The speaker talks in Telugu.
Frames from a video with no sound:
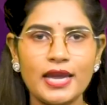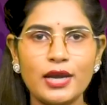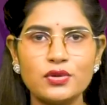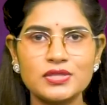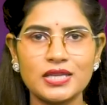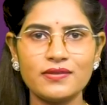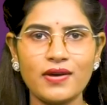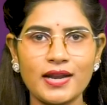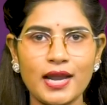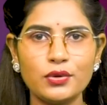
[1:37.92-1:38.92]
ఏడు
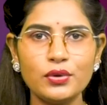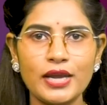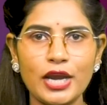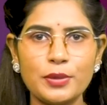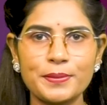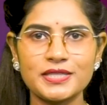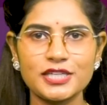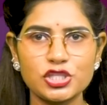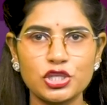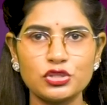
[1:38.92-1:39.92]
శనివారాలు ఏడు
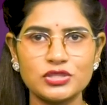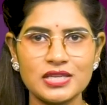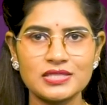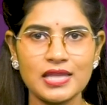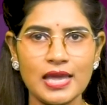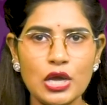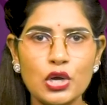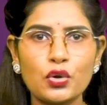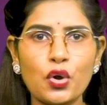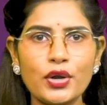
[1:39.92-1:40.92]
ప్రదక్షిణలు చేస్తే
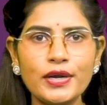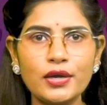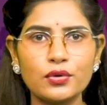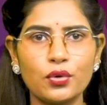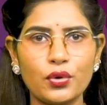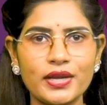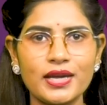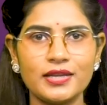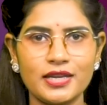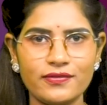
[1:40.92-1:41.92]
కోరిన
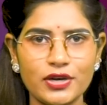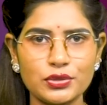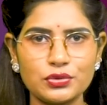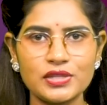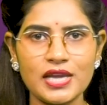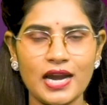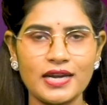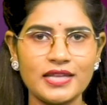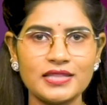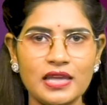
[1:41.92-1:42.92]
కోరిక నెరవేరుతుంది
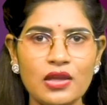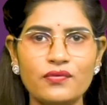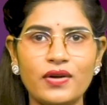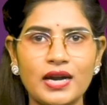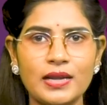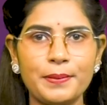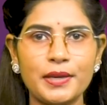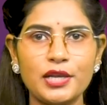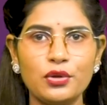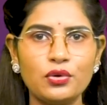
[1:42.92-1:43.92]
అనేది
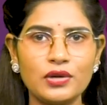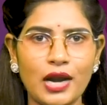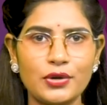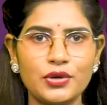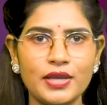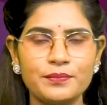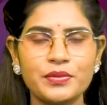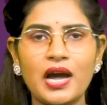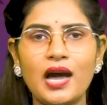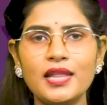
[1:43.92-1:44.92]
వాడపల్లిలో నానుడి
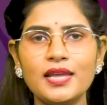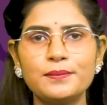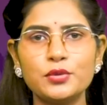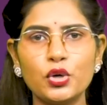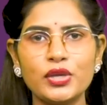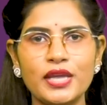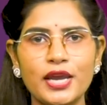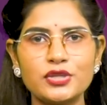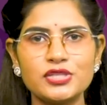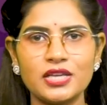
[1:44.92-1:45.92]
ఆలయంలో
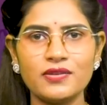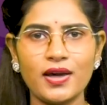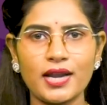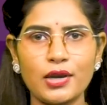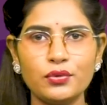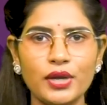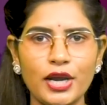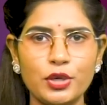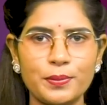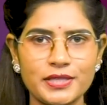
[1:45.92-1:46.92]
ఏడు శనివారాలు
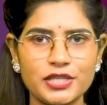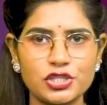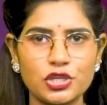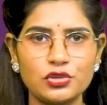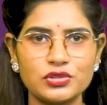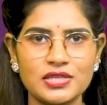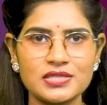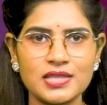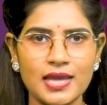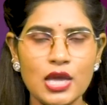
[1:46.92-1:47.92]
ఏడు ప్రదక్షిణలు
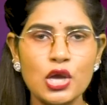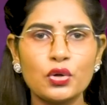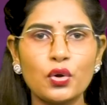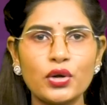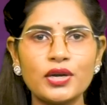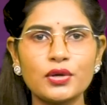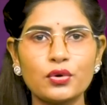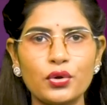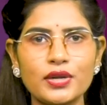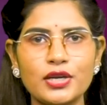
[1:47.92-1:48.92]
చేస్తే కోరిన
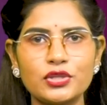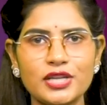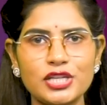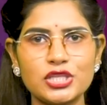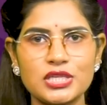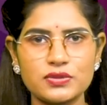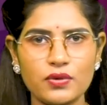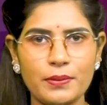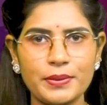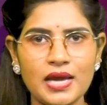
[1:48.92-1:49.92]
కోరికలు తీర్చే
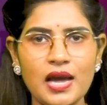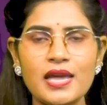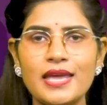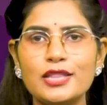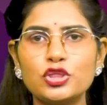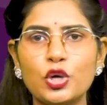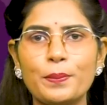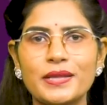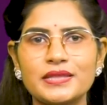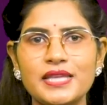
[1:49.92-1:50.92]
స్వామిగా ఎంతో
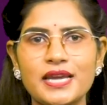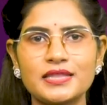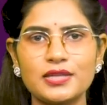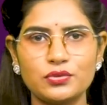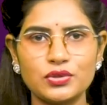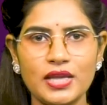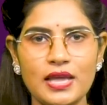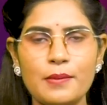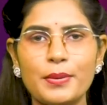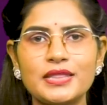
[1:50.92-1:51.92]
ప్రత్యేకత ఉంది
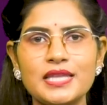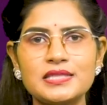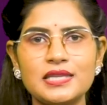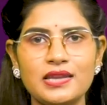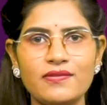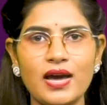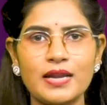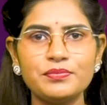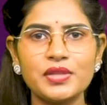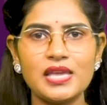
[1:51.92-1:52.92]
ప్రతి
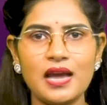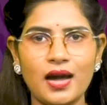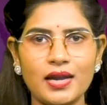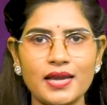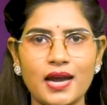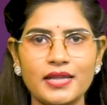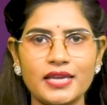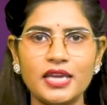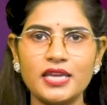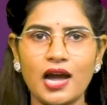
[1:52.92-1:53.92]
శనివారం ఈ
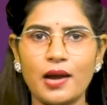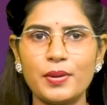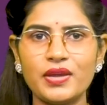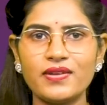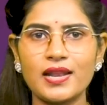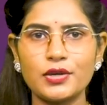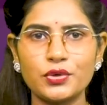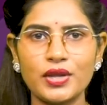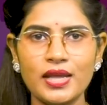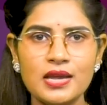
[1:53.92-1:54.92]
ఆలయానికి యాభై వేల
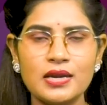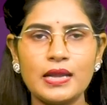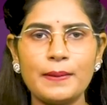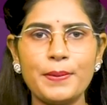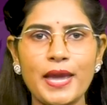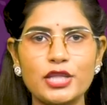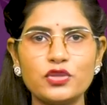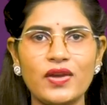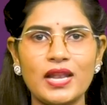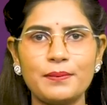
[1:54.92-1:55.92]
నుండి డెబ్బై
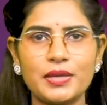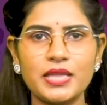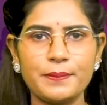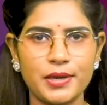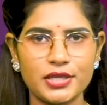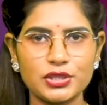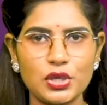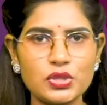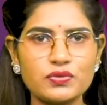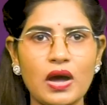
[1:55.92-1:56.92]
ఐదు వేల మంది
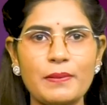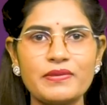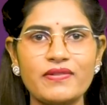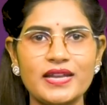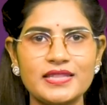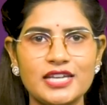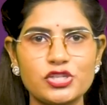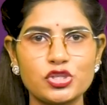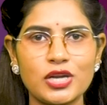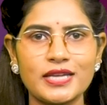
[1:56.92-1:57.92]
భక్తులు స్వామివారి
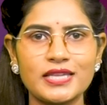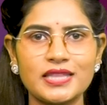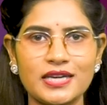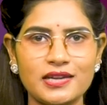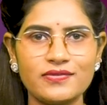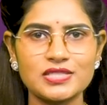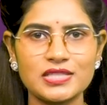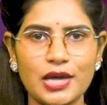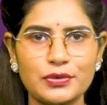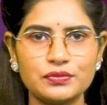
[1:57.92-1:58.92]
దర్శనానికి తరలి
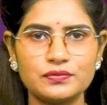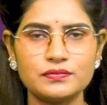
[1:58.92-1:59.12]
వస్తారు